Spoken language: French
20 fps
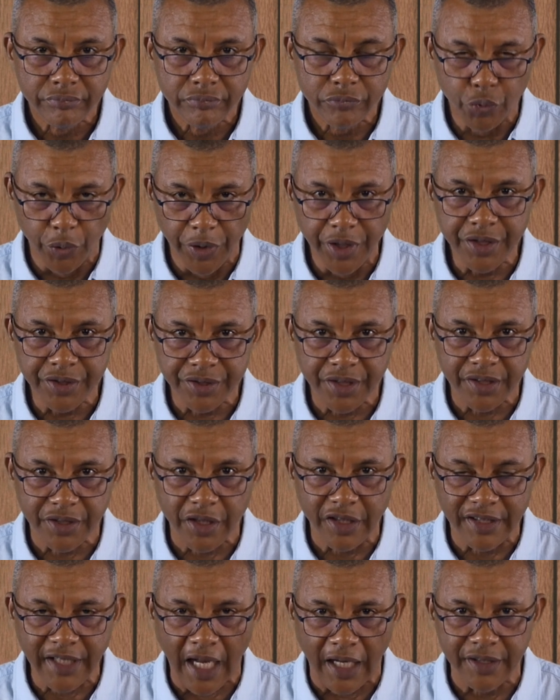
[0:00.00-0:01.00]
Oui,
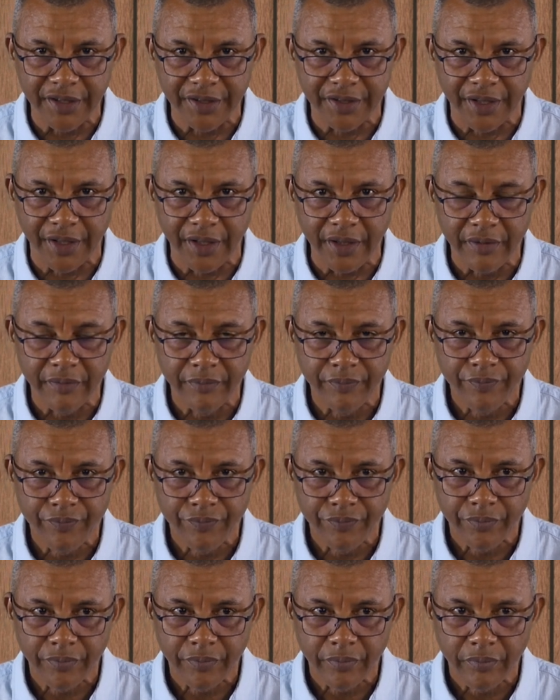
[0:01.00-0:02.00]
c'était une qualité.
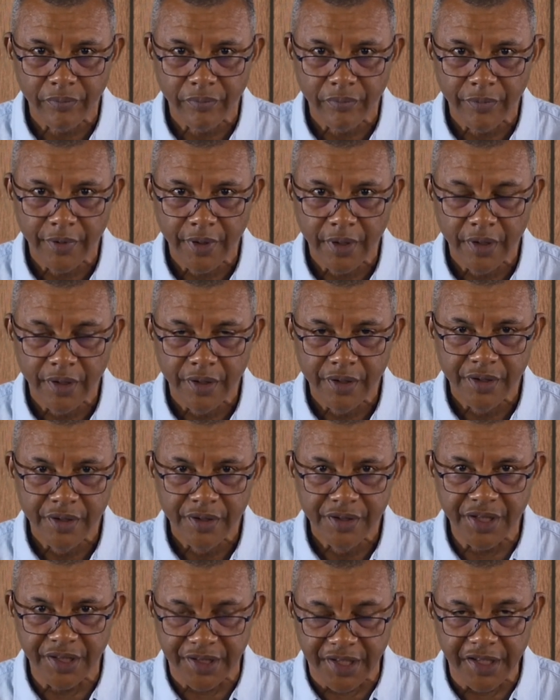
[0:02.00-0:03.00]

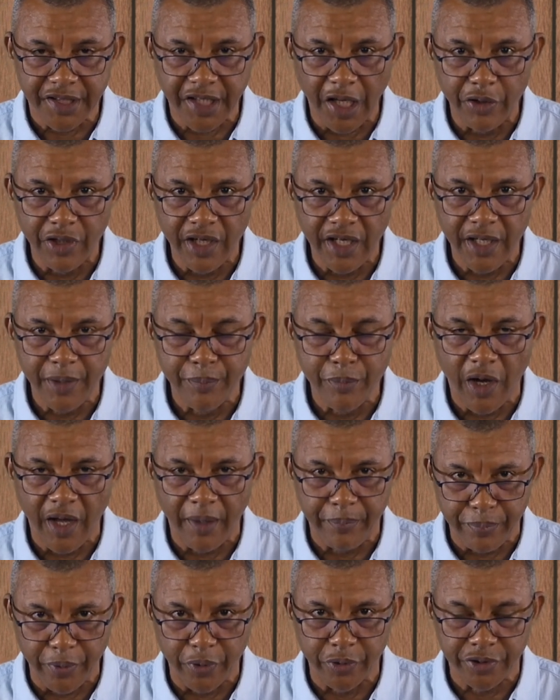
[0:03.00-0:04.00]
C'était un élément
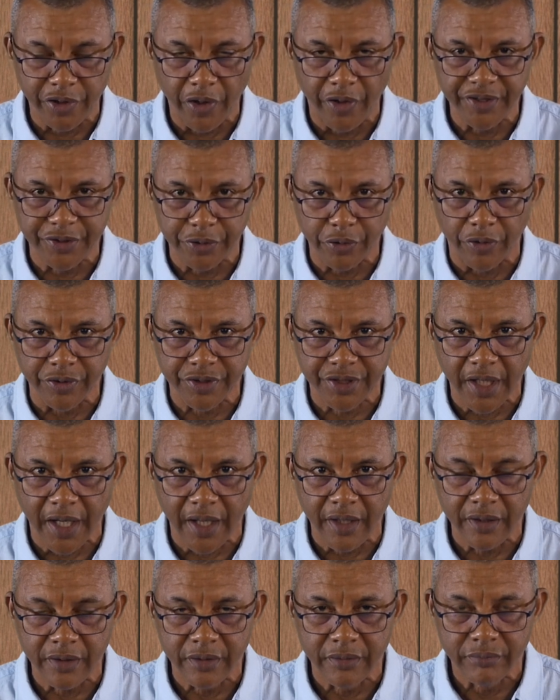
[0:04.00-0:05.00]
important,
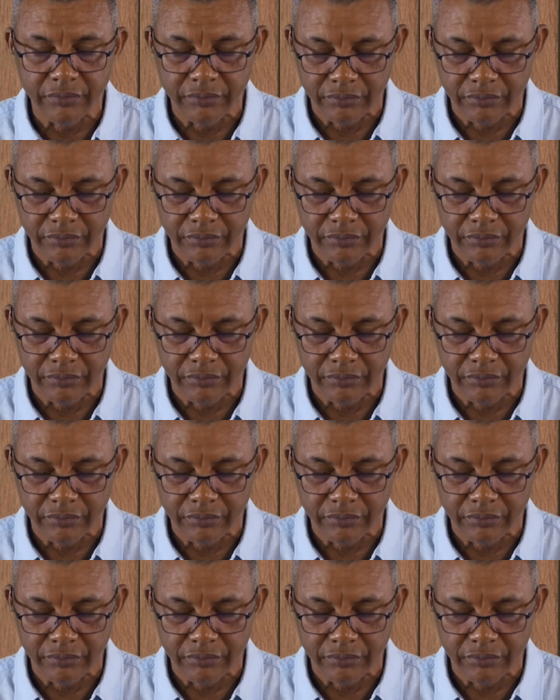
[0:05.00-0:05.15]
essentiel.